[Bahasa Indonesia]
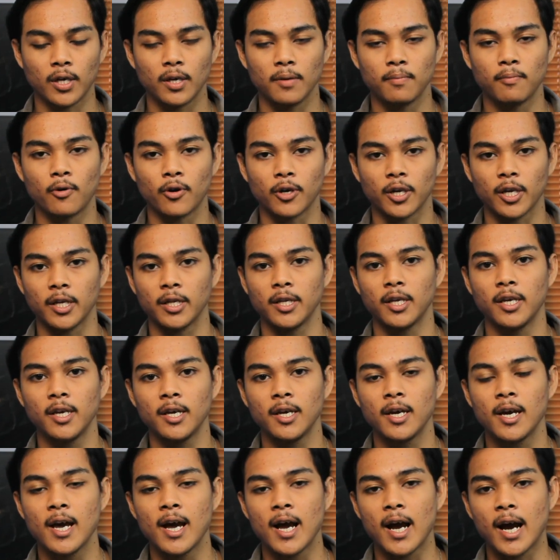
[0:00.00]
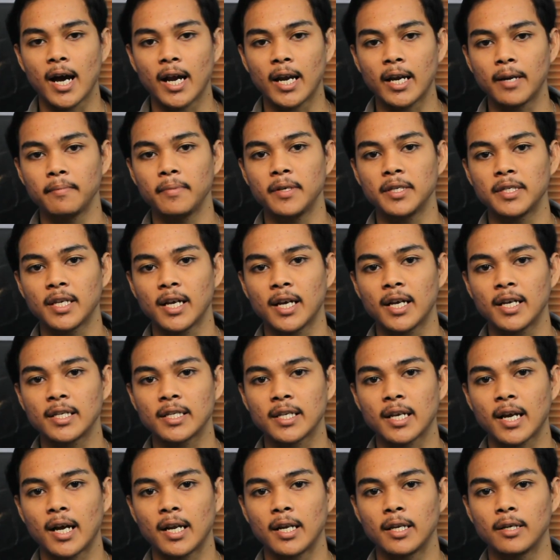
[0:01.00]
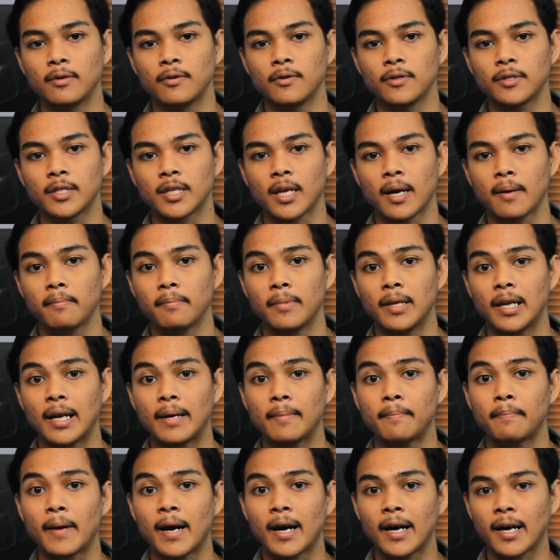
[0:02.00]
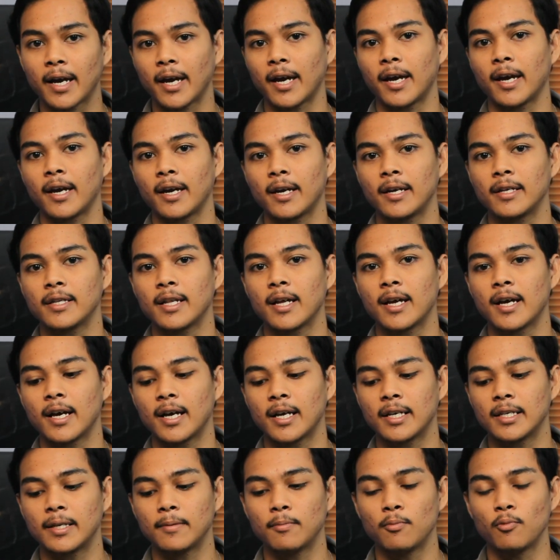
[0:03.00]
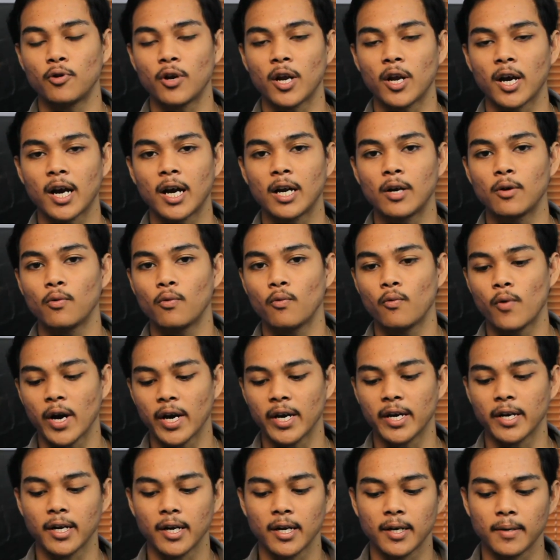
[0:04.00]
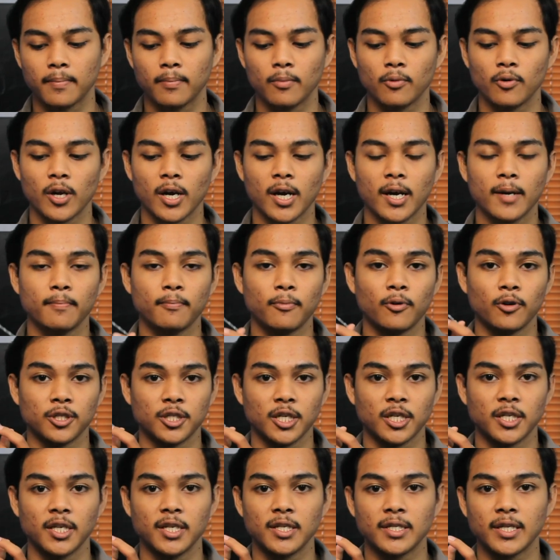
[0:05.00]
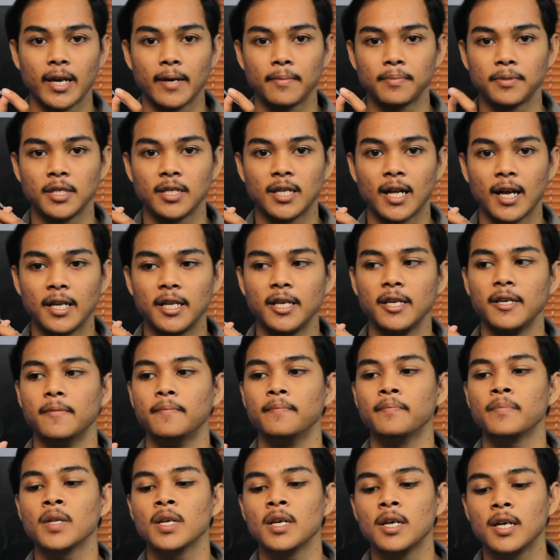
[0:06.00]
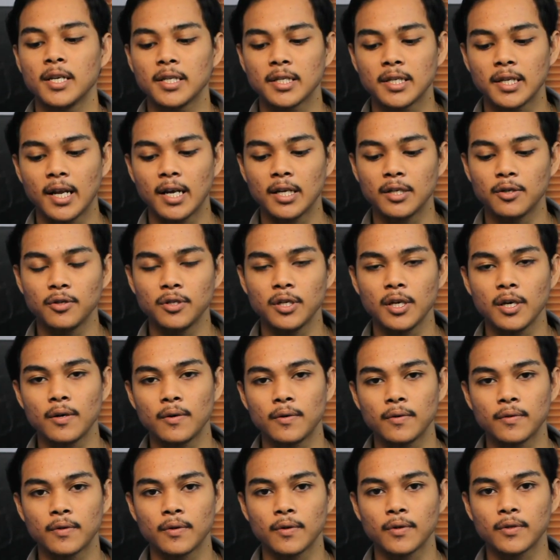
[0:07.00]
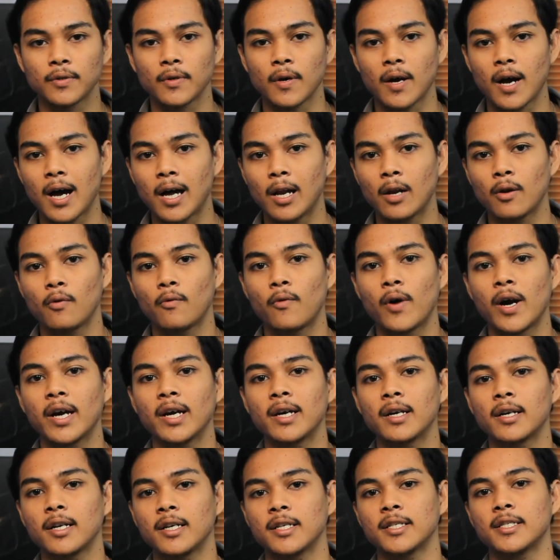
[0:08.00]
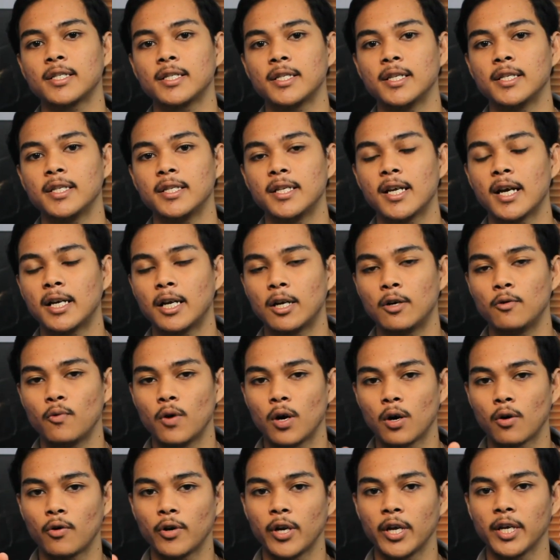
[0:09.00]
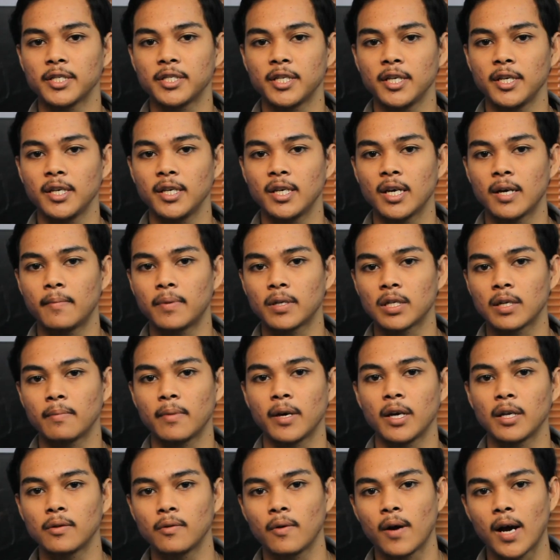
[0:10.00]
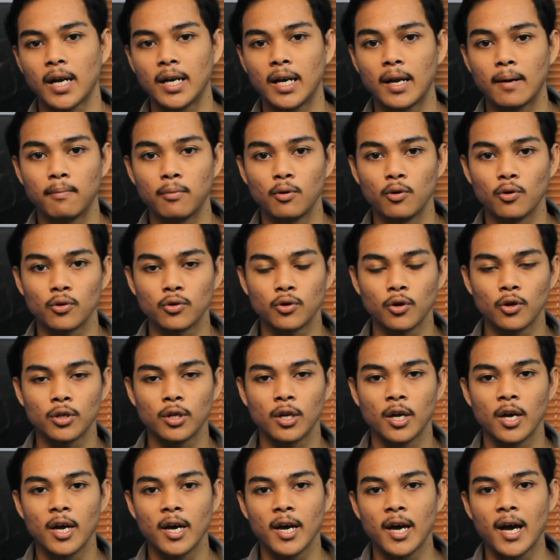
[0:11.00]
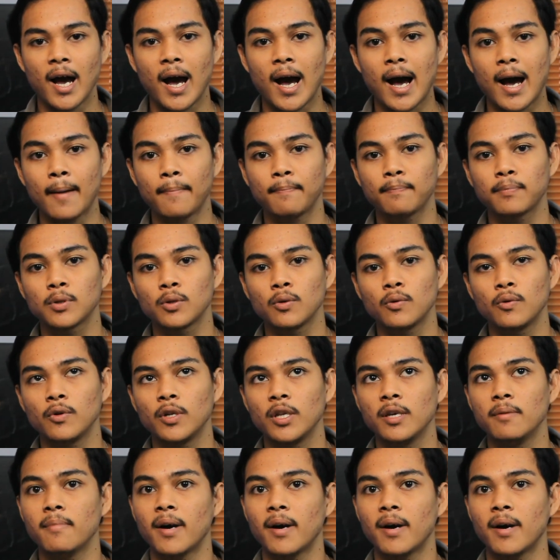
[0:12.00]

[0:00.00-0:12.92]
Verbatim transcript: keyboard ini kalian bisa sekaligus sambilan pakai. Nah menggunakan wired, menggunakan port charging type C tadi. Selanjutnya untuk soal wireless, di sini ada dua koneksi. Yang pertama itu ada Bluetooth up to 5